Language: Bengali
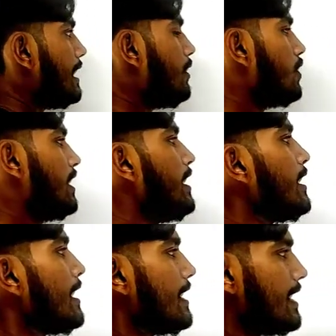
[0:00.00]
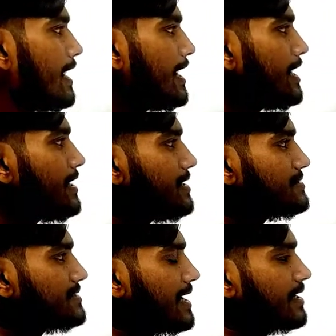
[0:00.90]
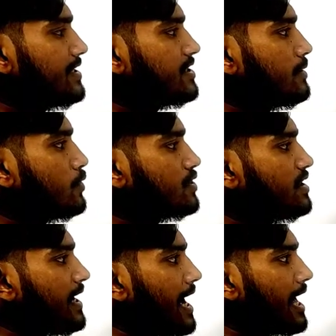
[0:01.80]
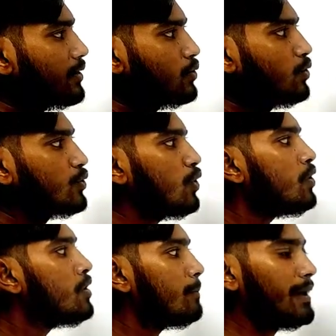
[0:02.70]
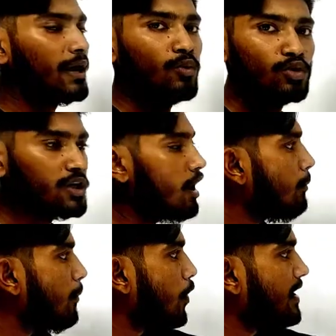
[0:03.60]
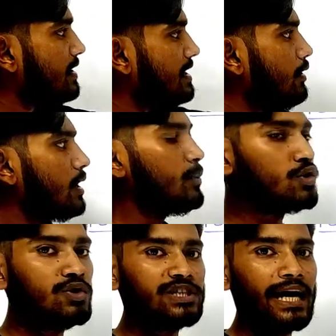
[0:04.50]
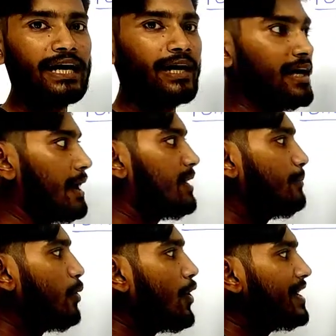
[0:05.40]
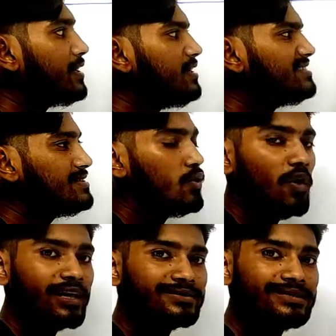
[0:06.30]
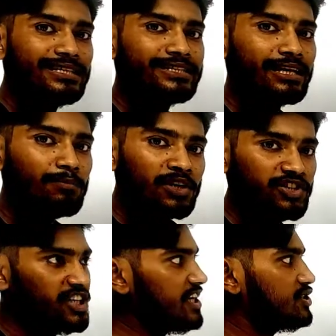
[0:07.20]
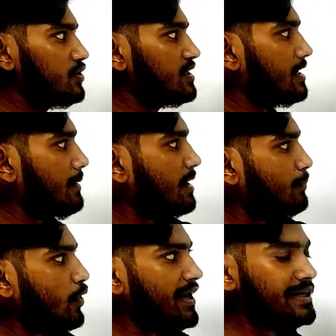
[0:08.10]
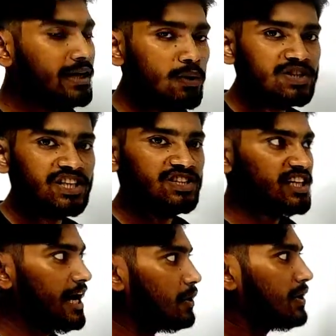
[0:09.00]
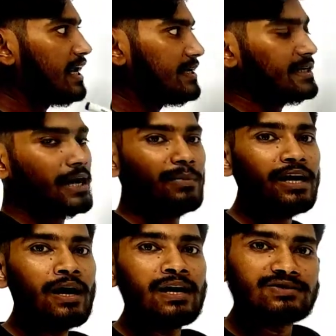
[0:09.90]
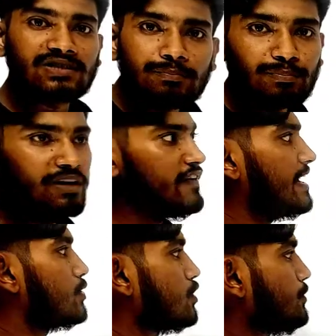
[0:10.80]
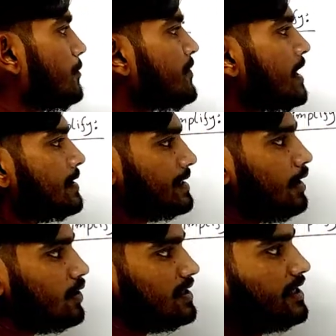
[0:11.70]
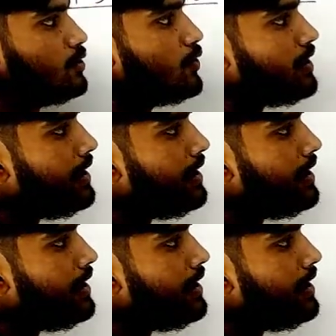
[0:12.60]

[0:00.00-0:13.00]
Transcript: তাহলে এর সার্কিটের মধ্যে আর কোনো বা কোথাও পয়েন্ট দেওয়ার মতো জায়গা নেই আমার পয়েন্ট করার সিস্টেম শেষ অর্থাৎ আমার পয়েন্ট দেওয়া শেষ এখন এটিকে আমি সিম্পলিফাই করব তাহলে দেখুন